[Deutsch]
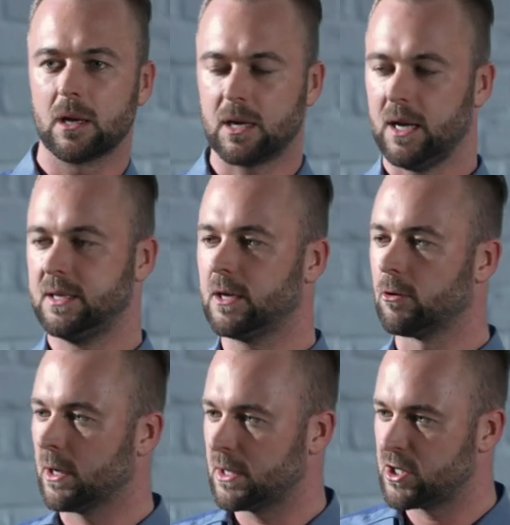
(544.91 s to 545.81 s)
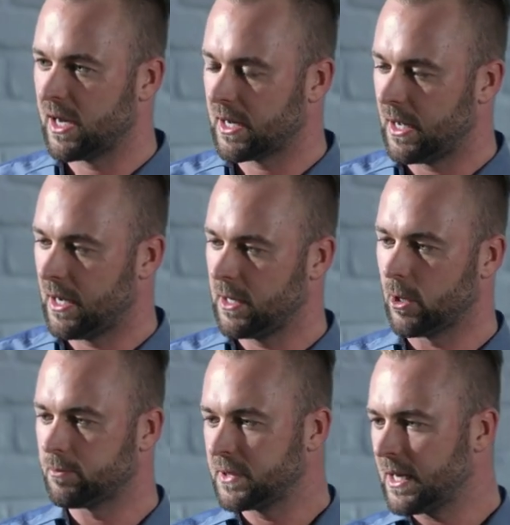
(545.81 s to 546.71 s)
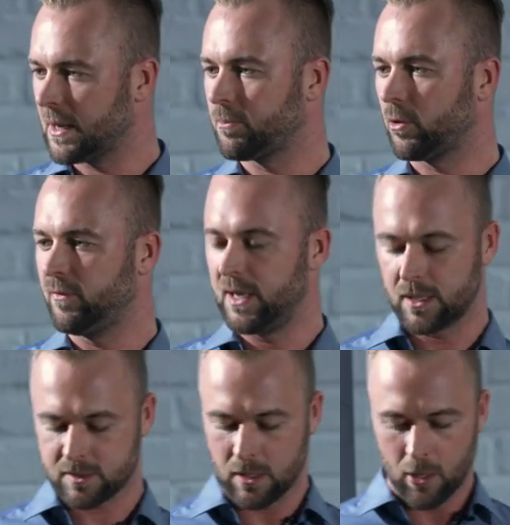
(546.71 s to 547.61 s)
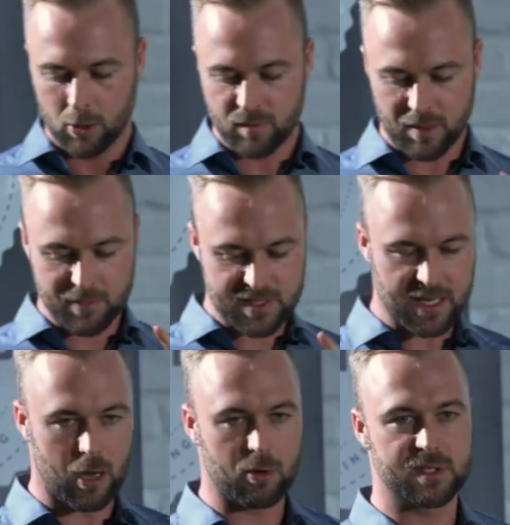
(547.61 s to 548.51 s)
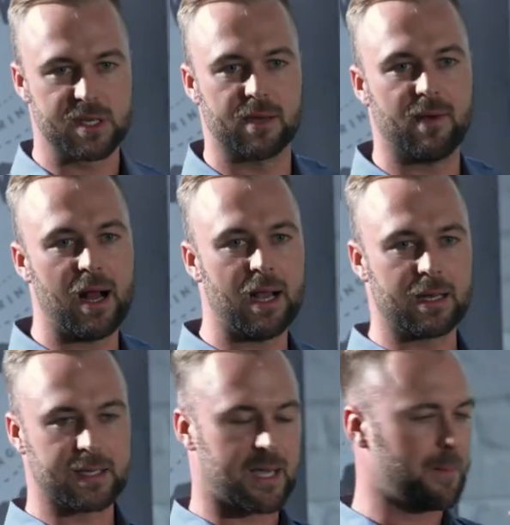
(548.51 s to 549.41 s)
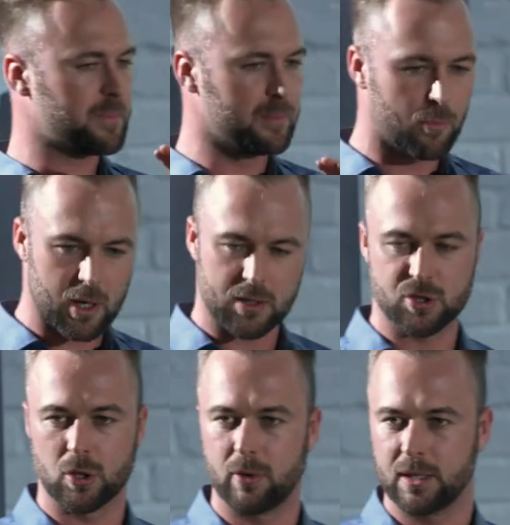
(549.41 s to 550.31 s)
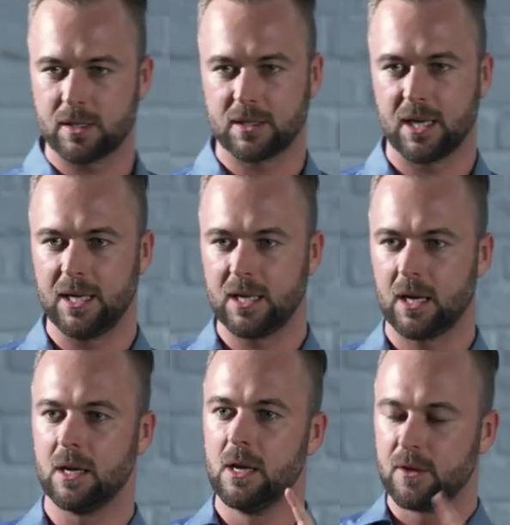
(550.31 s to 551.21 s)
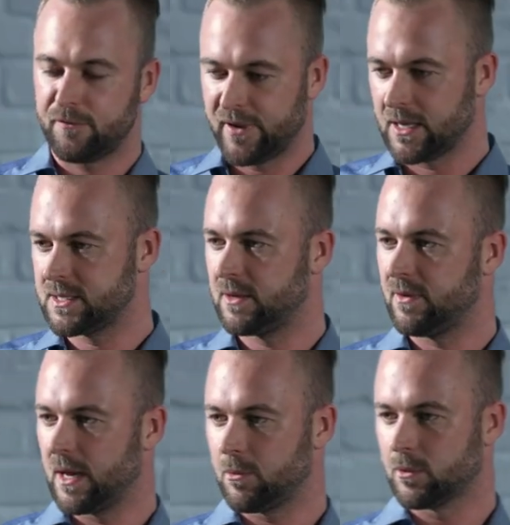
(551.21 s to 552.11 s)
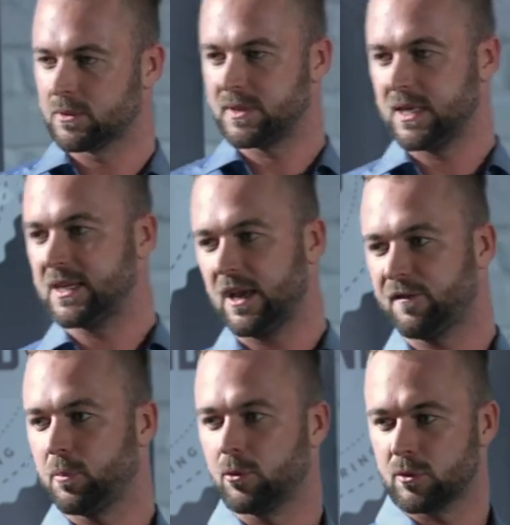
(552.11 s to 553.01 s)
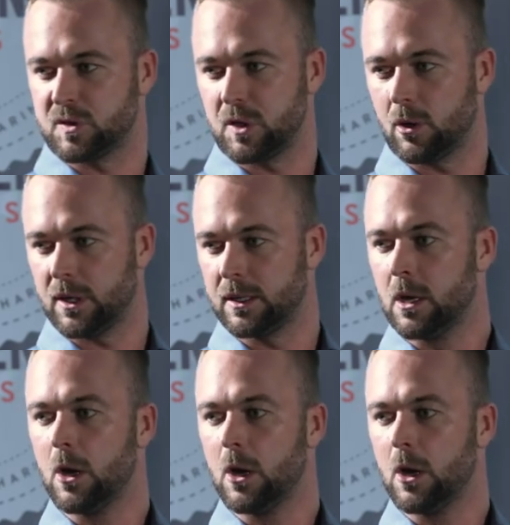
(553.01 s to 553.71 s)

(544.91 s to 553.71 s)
kategorisch hergegangen, habe Dinge probiert über Mr. Austria-Wahl, Captain Morgan Show Entertainer, Fernsehwerbung, ZDF-Produktionen